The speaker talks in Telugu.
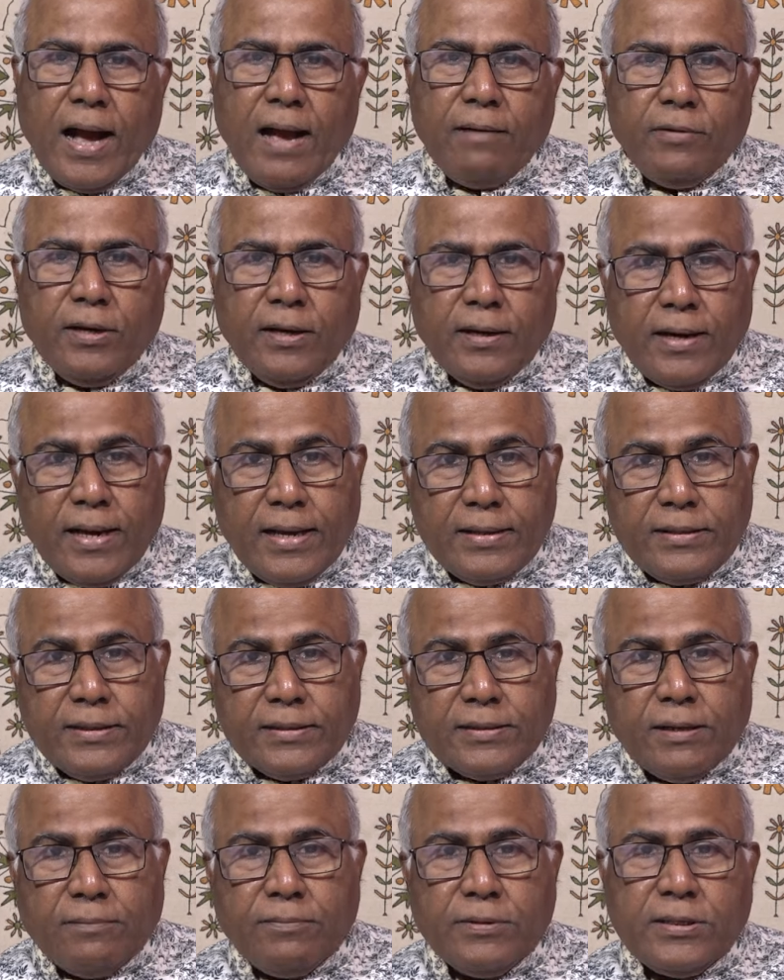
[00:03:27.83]
ఆమెను
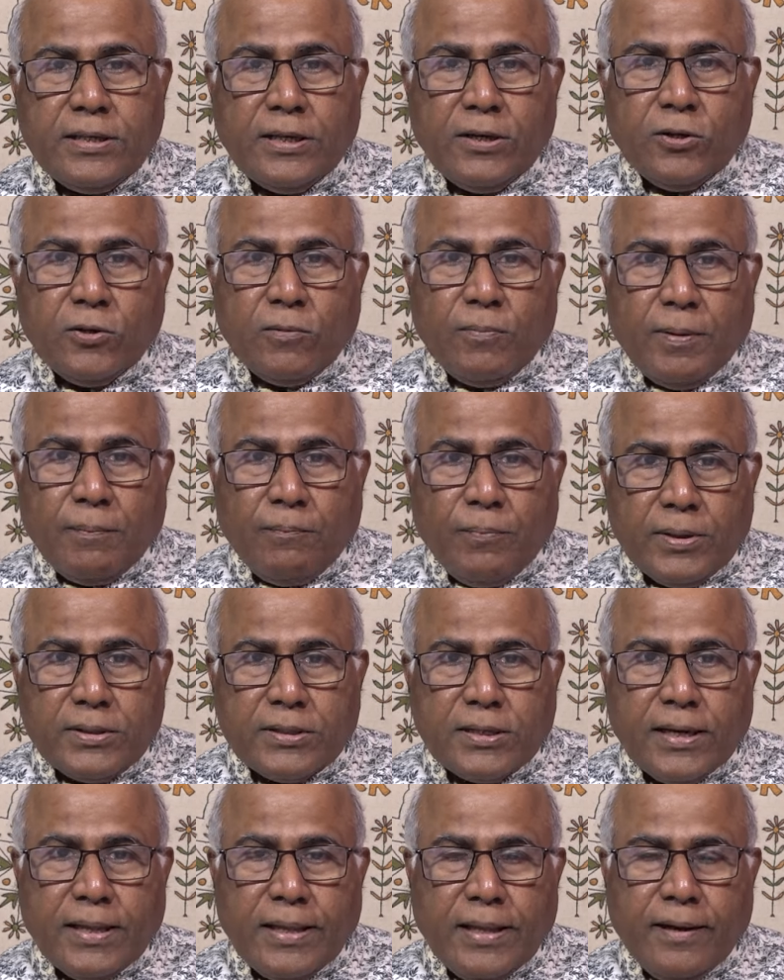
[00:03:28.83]
రాజ్యసభ సీటుకు
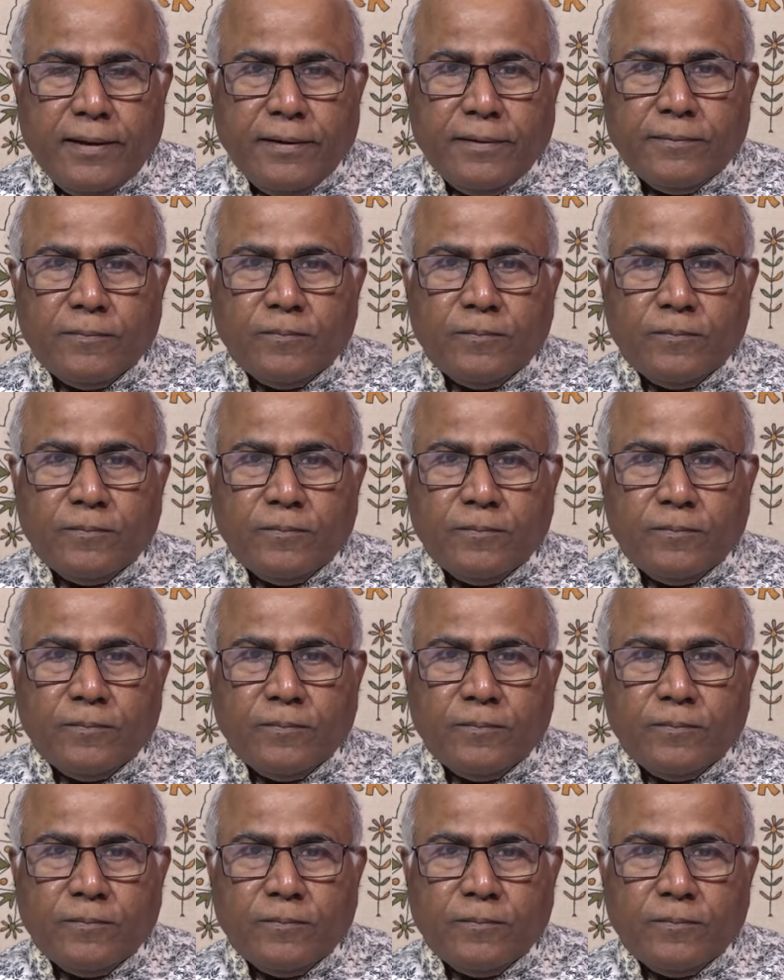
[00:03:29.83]
పంపచ్చు కదా